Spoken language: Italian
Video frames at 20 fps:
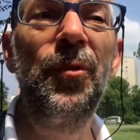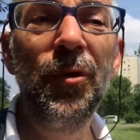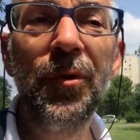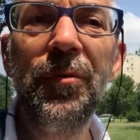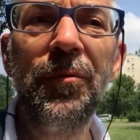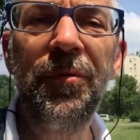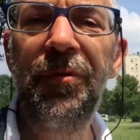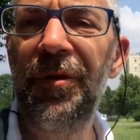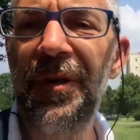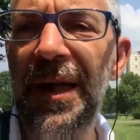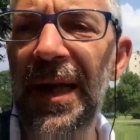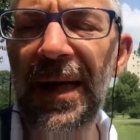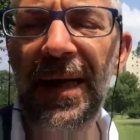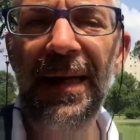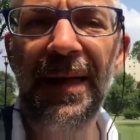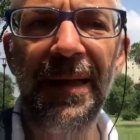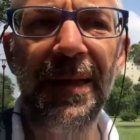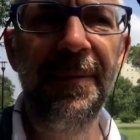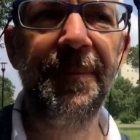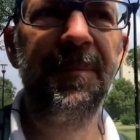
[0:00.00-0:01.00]
con un
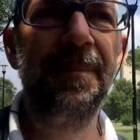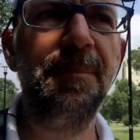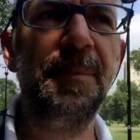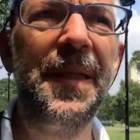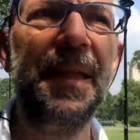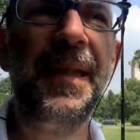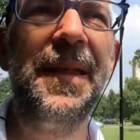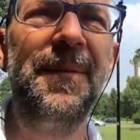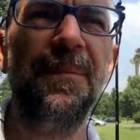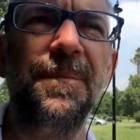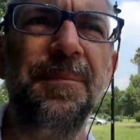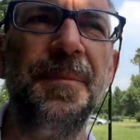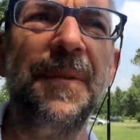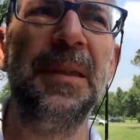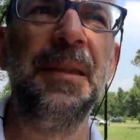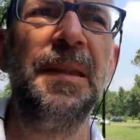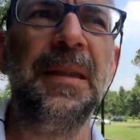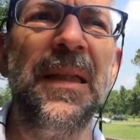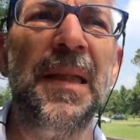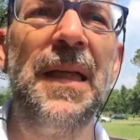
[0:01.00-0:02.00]
funerale, perché
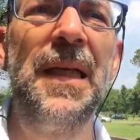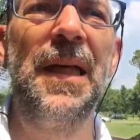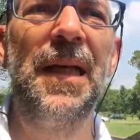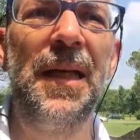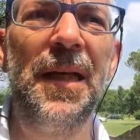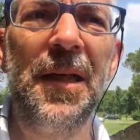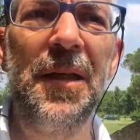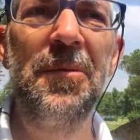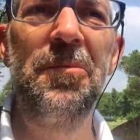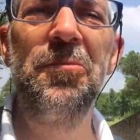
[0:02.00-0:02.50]
eh,